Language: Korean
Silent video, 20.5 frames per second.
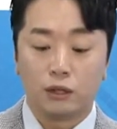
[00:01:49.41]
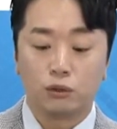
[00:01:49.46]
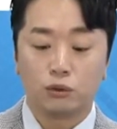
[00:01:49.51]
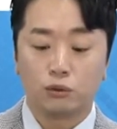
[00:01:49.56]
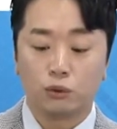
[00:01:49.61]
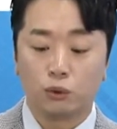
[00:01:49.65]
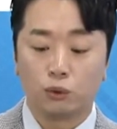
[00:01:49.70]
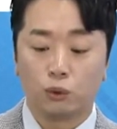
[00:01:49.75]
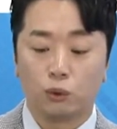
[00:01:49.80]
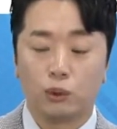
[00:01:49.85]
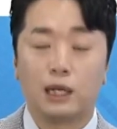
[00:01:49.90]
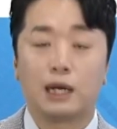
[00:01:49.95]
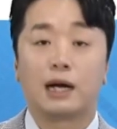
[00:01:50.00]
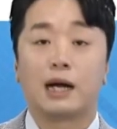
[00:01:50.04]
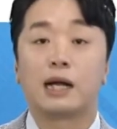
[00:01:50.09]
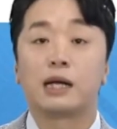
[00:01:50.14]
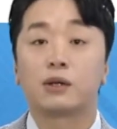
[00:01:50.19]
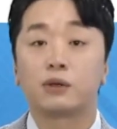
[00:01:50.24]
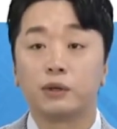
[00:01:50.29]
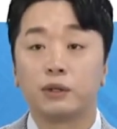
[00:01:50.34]
알루콘
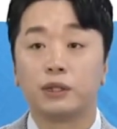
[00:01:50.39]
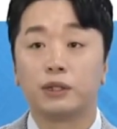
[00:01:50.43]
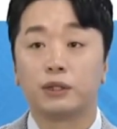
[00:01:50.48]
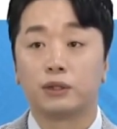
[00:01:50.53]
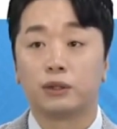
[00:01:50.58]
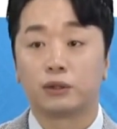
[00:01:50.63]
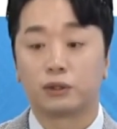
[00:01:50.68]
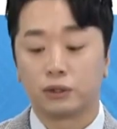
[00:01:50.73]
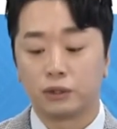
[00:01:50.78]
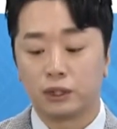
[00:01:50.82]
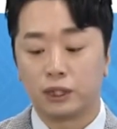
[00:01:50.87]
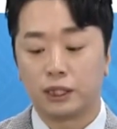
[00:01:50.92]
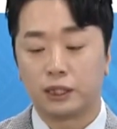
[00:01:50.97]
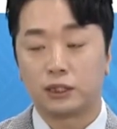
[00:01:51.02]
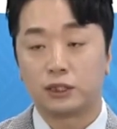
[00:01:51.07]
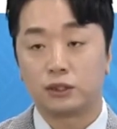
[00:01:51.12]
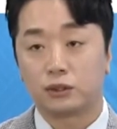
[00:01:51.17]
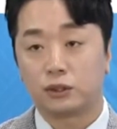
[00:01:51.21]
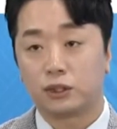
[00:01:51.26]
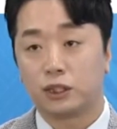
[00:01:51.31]
올라갈 거예요.
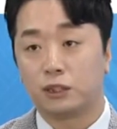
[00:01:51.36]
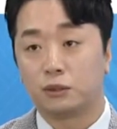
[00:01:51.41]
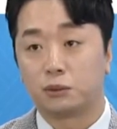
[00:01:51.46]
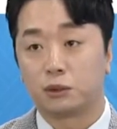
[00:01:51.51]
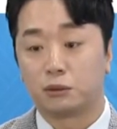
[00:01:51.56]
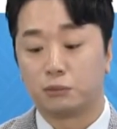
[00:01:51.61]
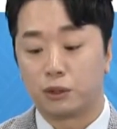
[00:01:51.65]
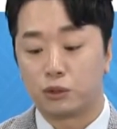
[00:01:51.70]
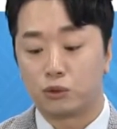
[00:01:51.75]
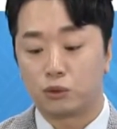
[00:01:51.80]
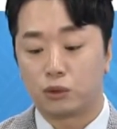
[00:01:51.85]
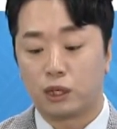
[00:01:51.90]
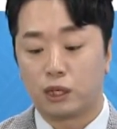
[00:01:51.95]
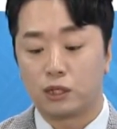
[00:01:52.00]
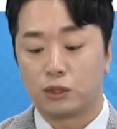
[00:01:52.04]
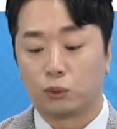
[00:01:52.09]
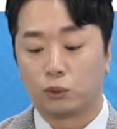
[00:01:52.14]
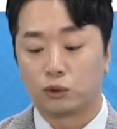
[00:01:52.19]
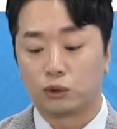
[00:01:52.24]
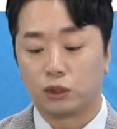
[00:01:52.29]
근데 시청자님 지금
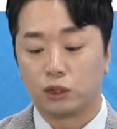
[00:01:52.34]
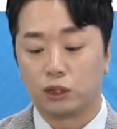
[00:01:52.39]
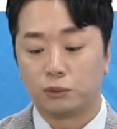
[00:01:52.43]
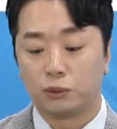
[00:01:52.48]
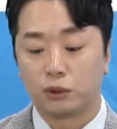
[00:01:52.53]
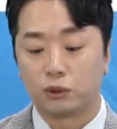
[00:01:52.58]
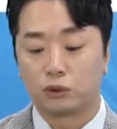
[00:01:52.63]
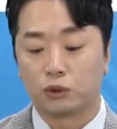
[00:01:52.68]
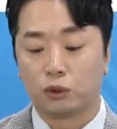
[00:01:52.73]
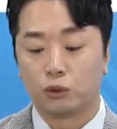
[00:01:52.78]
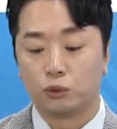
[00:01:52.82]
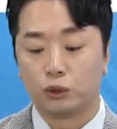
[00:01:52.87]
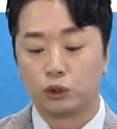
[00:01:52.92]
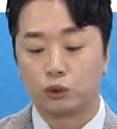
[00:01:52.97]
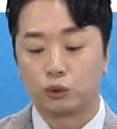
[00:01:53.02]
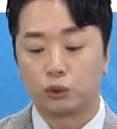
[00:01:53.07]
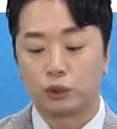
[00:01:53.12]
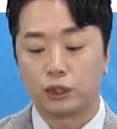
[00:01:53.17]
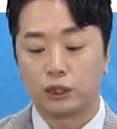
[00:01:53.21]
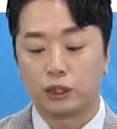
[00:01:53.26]
매수가가 5,200원 저
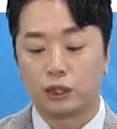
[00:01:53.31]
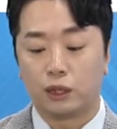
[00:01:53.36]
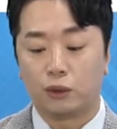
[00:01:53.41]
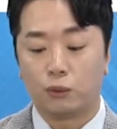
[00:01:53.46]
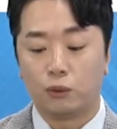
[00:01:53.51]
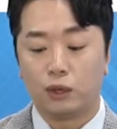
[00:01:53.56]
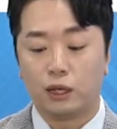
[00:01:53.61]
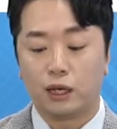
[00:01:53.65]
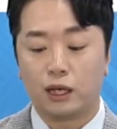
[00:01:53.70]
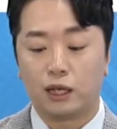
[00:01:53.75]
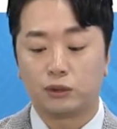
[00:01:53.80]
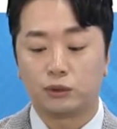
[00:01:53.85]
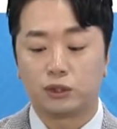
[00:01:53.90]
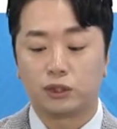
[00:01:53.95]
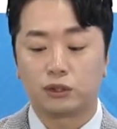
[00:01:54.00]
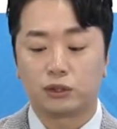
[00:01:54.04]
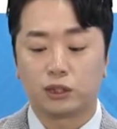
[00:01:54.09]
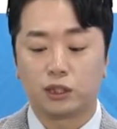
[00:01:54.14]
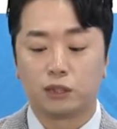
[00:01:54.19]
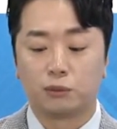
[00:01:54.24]
위쪽이니까 올라가도
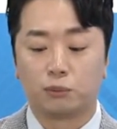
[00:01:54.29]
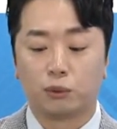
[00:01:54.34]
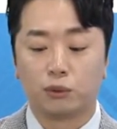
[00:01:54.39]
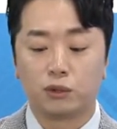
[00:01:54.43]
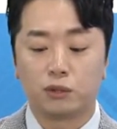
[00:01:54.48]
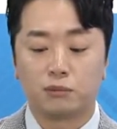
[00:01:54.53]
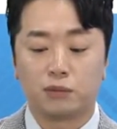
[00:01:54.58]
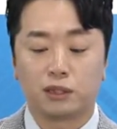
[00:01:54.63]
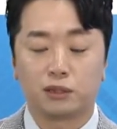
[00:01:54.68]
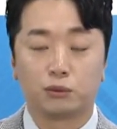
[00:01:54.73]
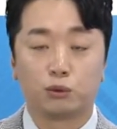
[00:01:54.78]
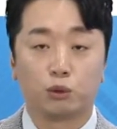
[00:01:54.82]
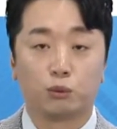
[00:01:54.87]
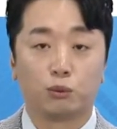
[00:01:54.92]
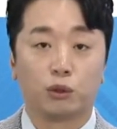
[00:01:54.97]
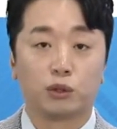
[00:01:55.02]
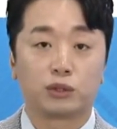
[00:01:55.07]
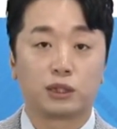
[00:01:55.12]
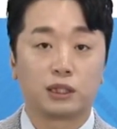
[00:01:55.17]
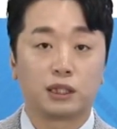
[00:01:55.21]
시청자님 본전 맞으면
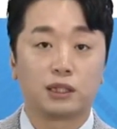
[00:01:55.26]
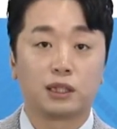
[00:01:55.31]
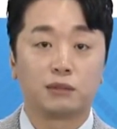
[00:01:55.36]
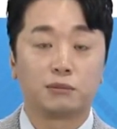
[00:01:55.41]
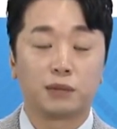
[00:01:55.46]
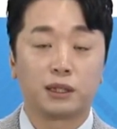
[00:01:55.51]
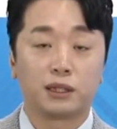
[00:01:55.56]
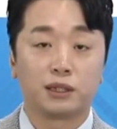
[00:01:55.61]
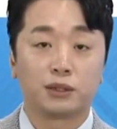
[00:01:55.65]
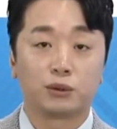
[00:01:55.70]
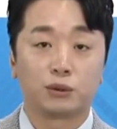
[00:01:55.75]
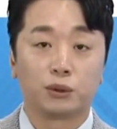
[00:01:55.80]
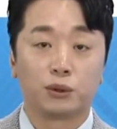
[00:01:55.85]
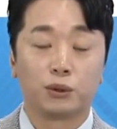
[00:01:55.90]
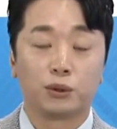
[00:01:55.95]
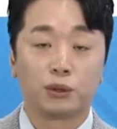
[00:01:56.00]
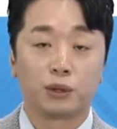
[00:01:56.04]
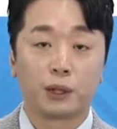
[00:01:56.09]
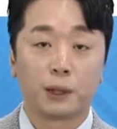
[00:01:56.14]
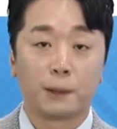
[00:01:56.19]
또뭐 어떻게 된다는 말이에요
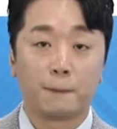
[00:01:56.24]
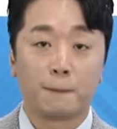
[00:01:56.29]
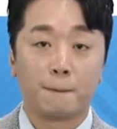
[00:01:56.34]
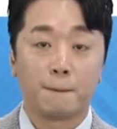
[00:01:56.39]
또.